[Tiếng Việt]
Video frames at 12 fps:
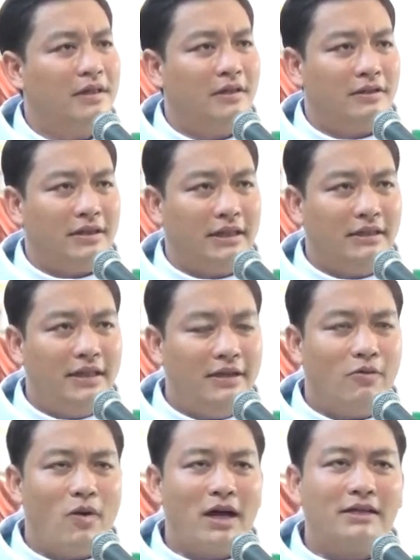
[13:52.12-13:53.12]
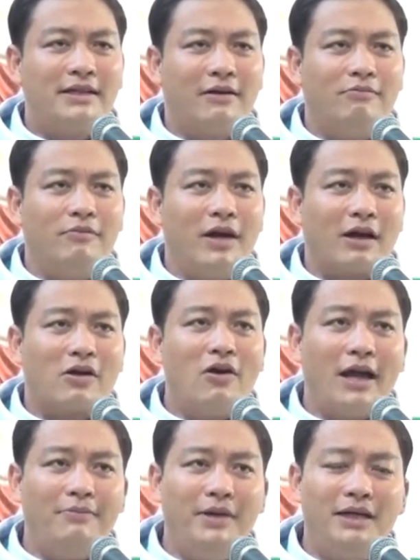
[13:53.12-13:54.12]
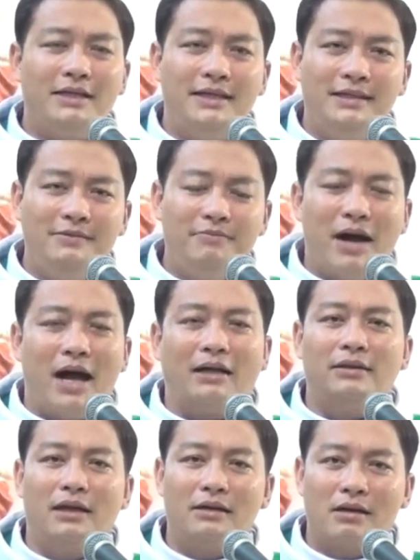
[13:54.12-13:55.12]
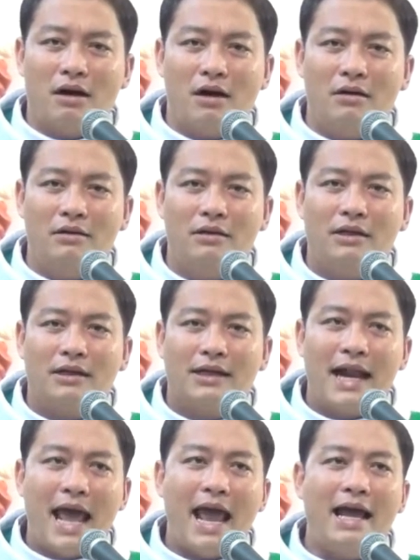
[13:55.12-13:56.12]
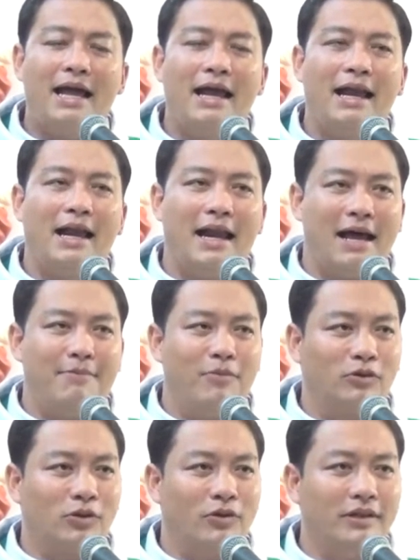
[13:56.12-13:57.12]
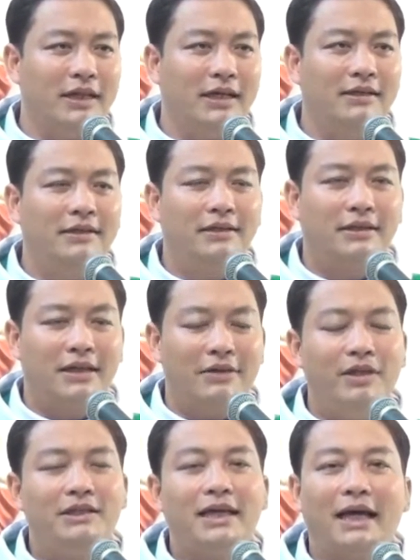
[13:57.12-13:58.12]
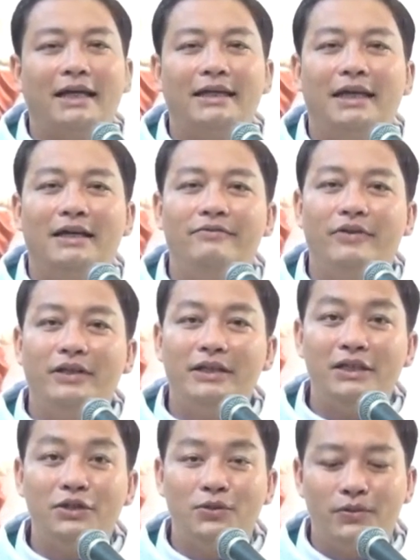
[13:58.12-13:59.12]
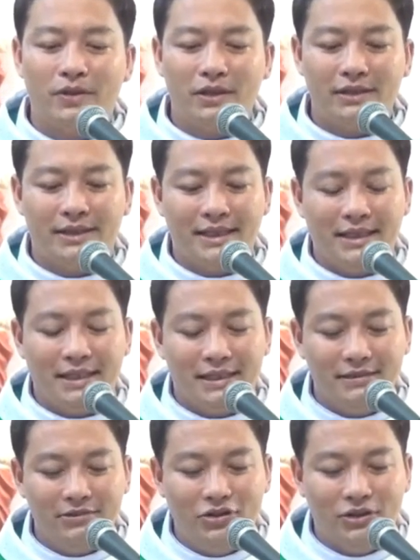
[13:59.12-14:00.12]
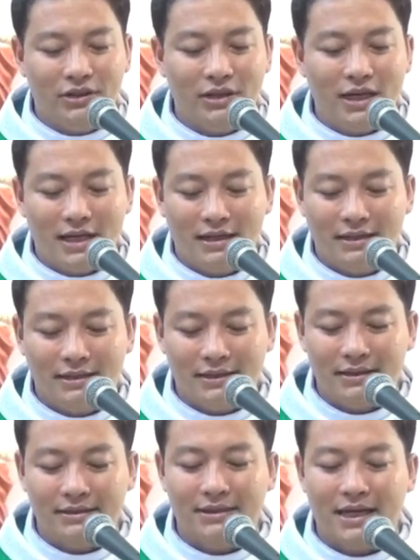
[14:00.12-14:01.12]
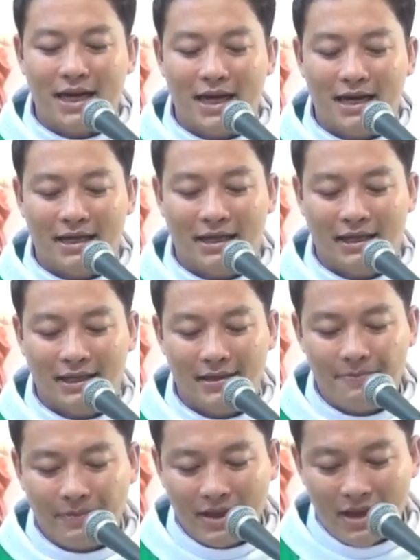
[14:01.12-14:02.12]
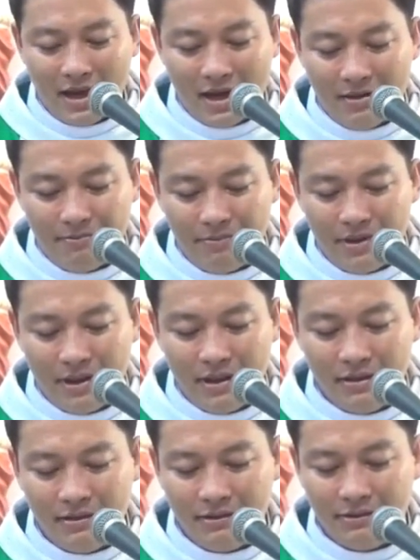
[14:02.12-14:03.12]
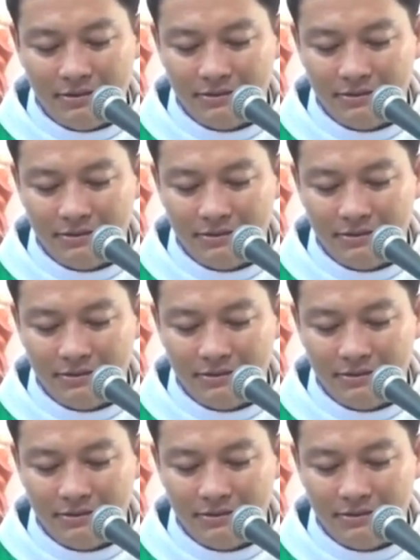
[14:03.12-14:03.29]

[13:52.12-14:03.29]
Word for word: Chỉ điều quan trọng là con hãy biết chính bản thân con Đang là một tội nhân Để biết chạy đến với Thiên Chúa xin ơn chữa lành từ Ngài Amen